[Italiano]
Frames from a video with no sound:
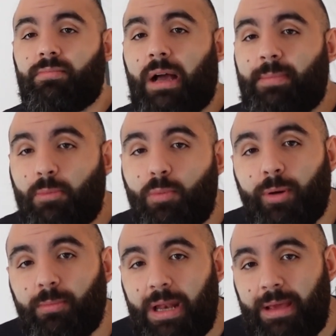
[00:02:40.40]
abbiamo un
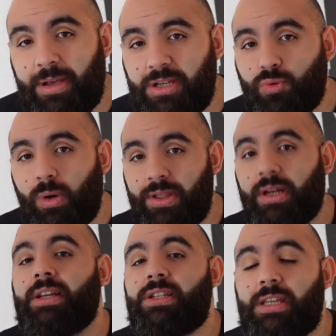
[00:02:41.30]
problema in
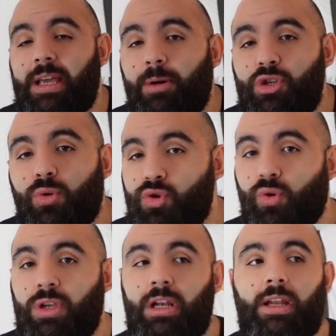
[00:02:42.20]
squadra che si chiama
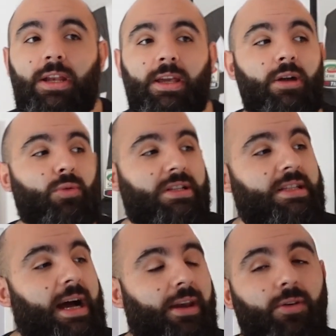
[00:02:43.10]
Giorgio Chiellini che
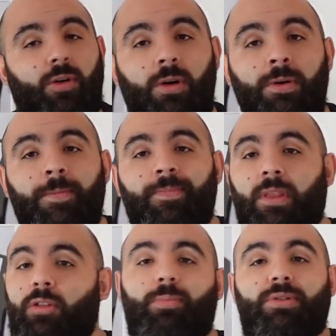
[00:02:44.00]
quest'anno
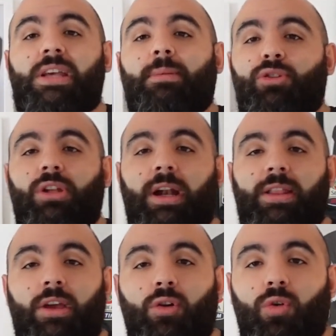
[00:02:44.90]
non possiamo
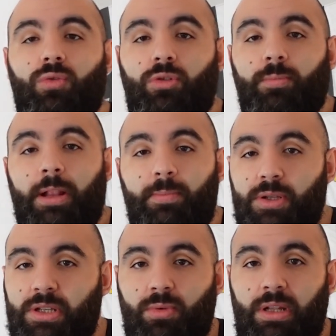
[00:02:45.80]
tenerne conto per il
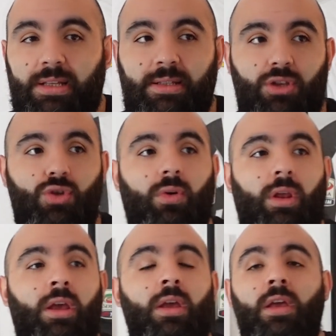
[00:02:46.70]
proseguo della
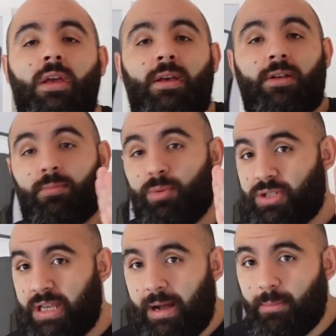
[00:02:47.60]
stagione
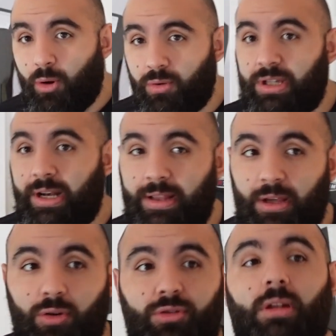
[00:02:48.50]
Possiamo tenerne
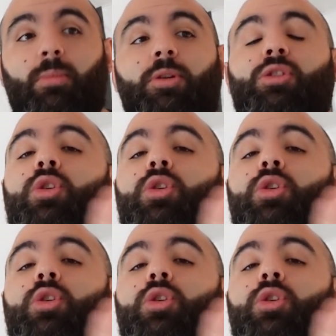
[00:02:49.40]
conto dal momento